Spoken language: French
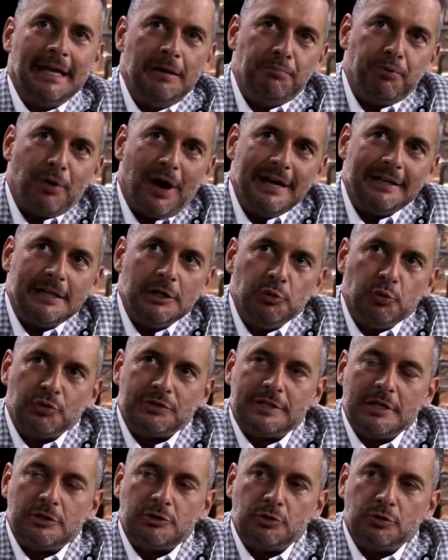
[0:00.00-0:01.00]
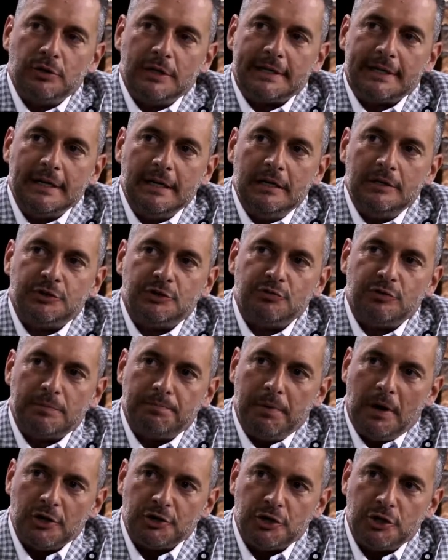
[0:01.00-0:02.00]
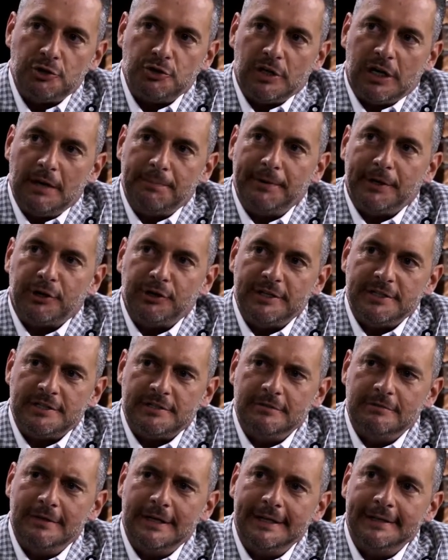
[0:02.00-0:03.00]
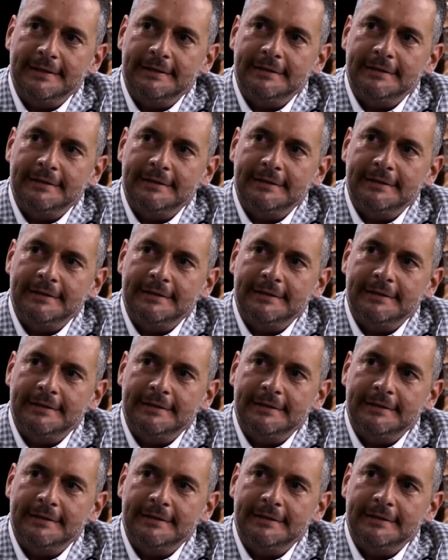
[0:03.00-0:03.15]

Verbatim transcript: pourraient être les dossiers sur lesquels tu vas te pencher durant la période estivale?